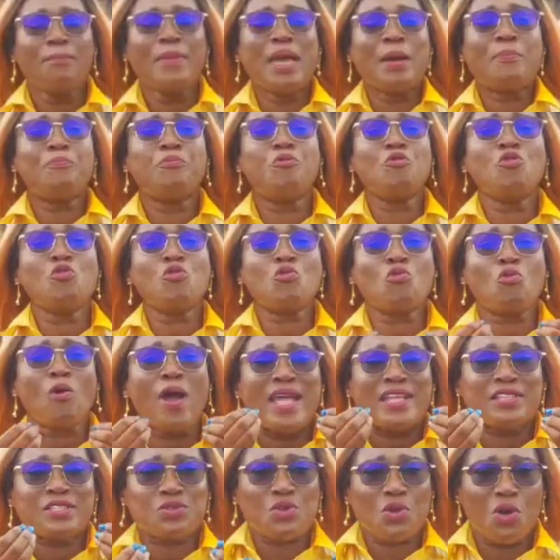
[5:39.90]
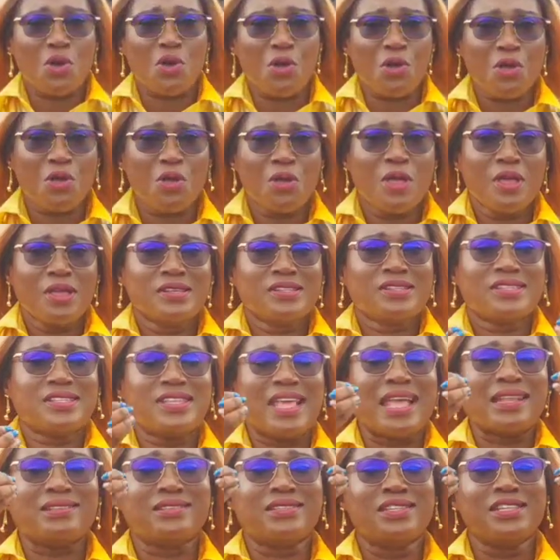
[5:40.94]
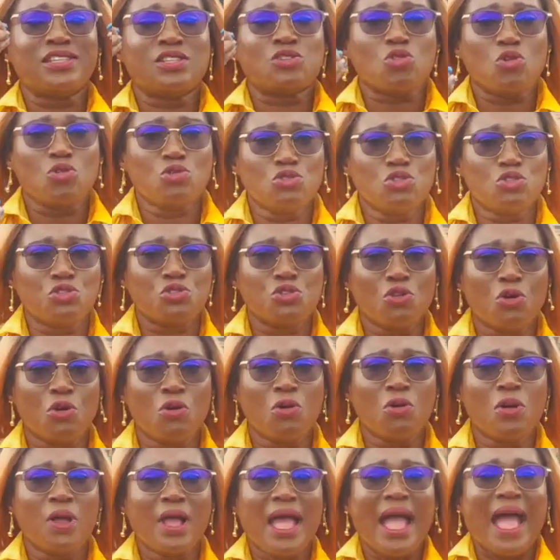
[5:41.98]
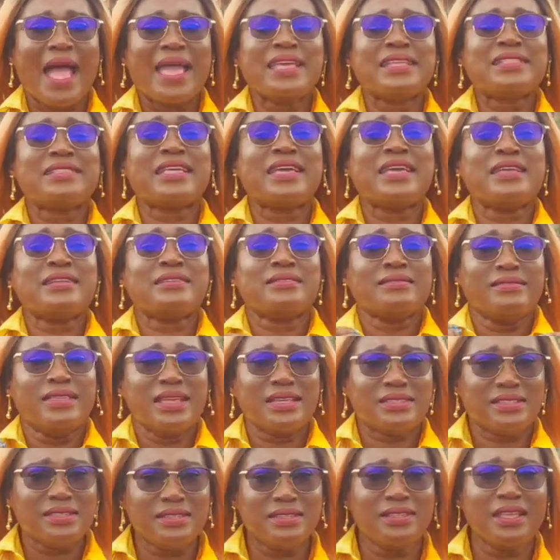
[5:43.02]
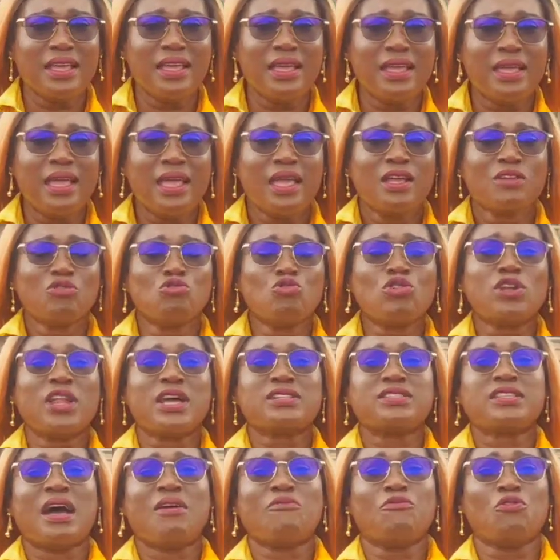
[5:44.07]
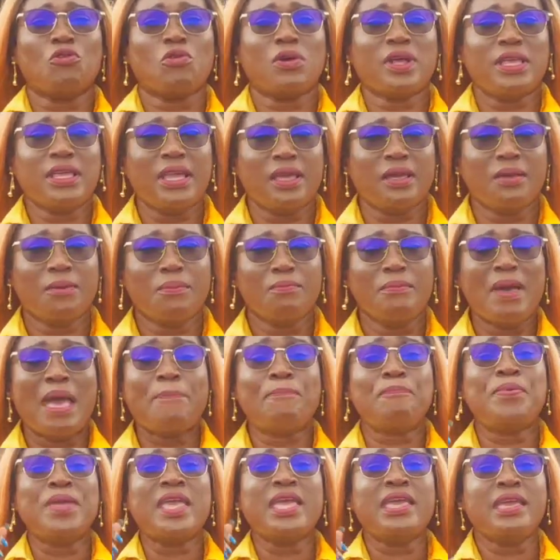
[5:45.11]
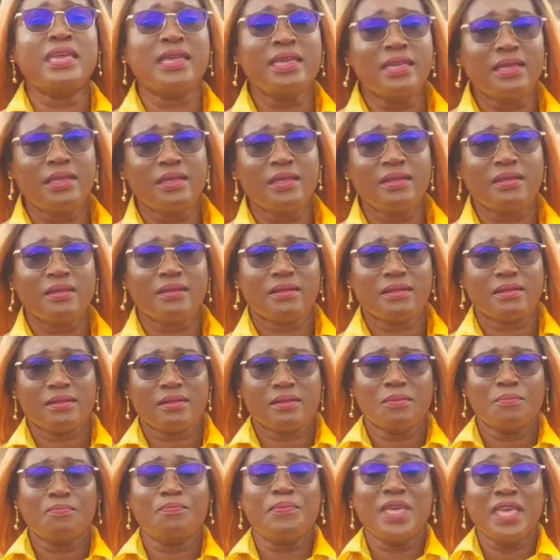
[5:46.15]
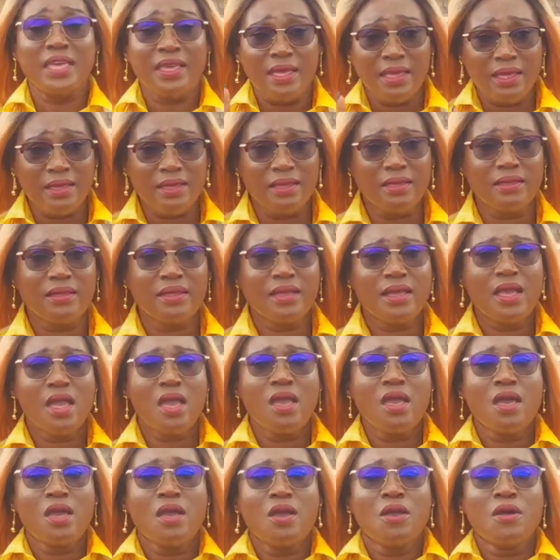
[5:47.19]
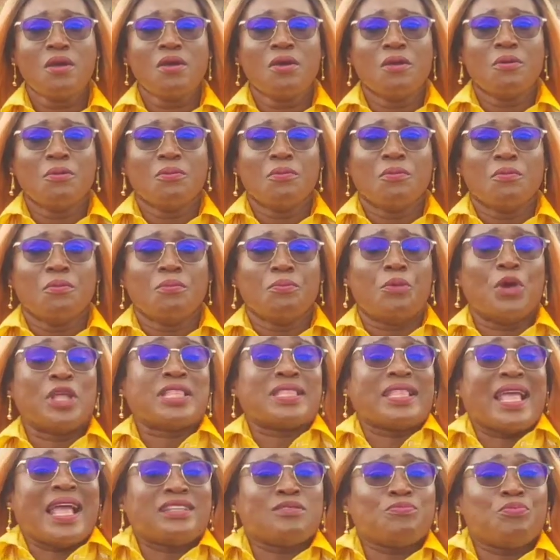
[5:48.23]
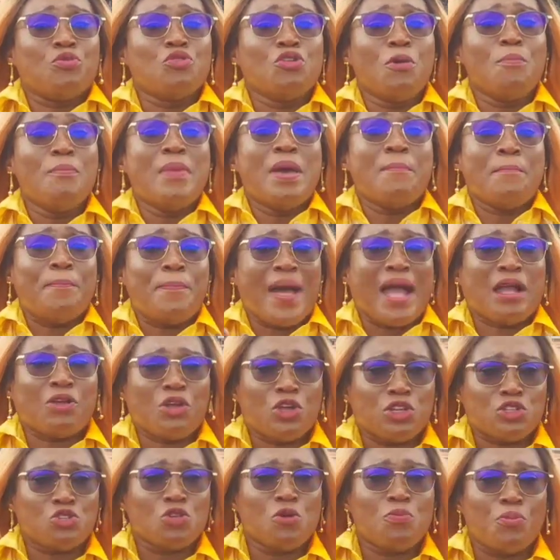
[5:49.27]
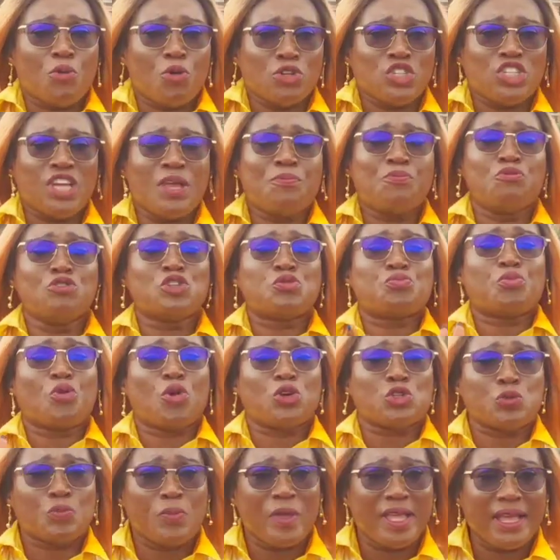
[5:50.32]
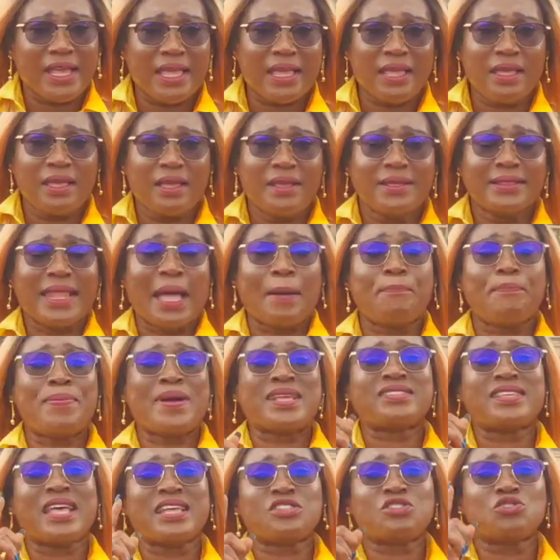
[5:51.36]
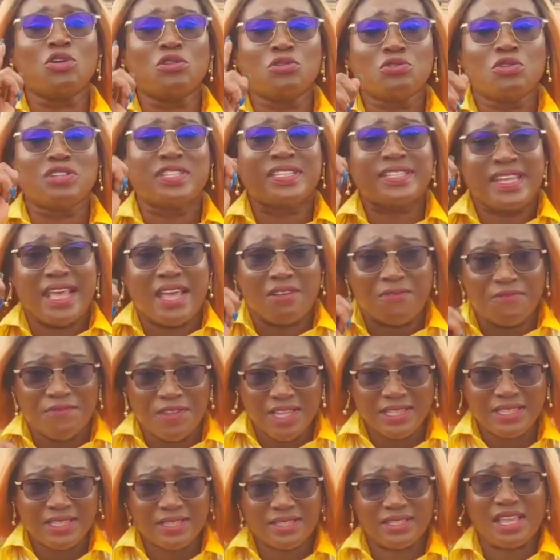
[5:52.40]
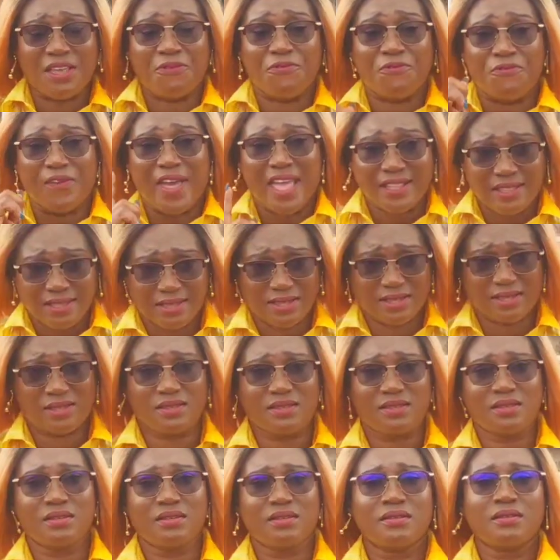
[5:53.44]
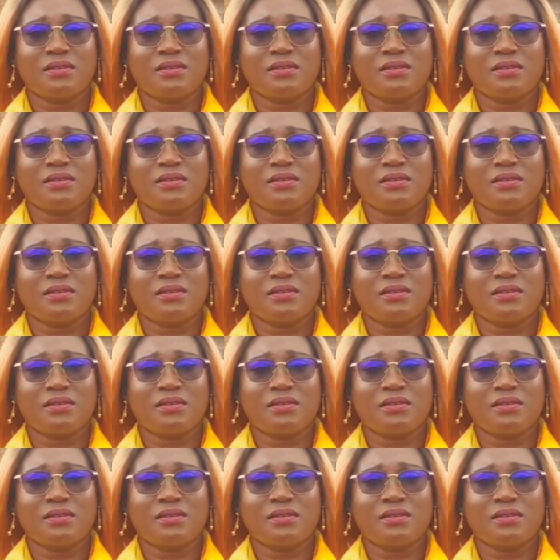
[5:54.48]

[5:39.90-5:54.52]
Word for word: Mais pourquoi est-ce que cette dissolution a été décidé, nous n'en savons rien. Mais pire, pire, peut-être pour ne même pas que ce projet puisse prospérer, la passation de service s'est faite